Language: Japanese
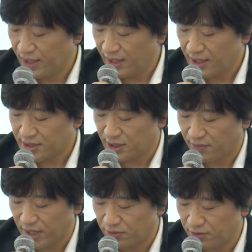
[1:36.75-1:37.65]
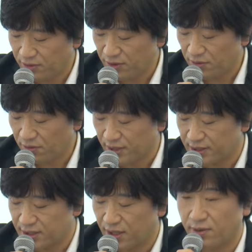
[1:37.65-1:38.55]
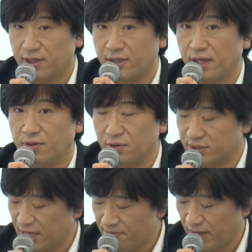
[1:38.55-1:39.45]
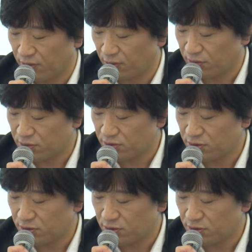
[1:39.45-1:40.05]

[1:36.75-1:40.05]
弊社ではゆっくり動画で使われているさんびゃくろくじゅっ